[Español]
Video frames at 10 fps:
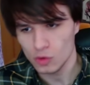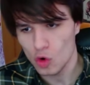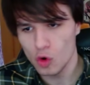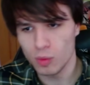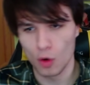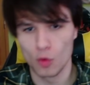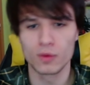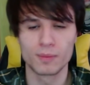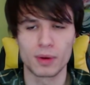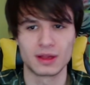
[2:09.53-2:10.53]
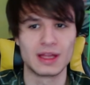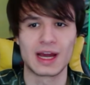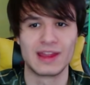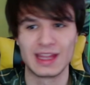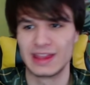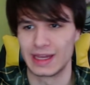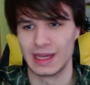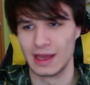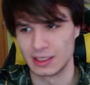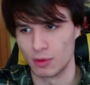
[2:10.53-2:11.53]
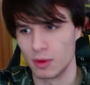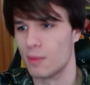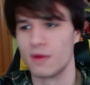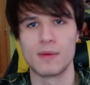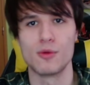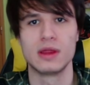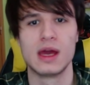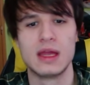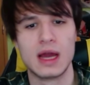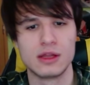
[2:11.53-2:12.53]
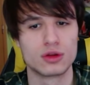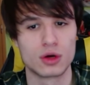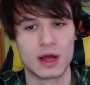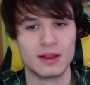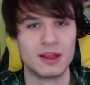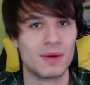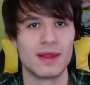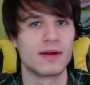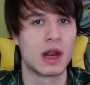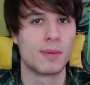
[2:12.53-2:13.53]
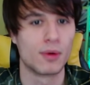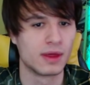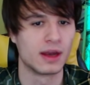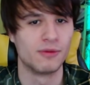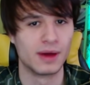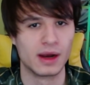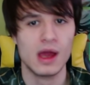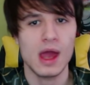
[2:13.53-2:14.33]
Hubo un porcentaje de gente que se volvió muy fanboy de ella y otro que de verdad no la podía ni ver.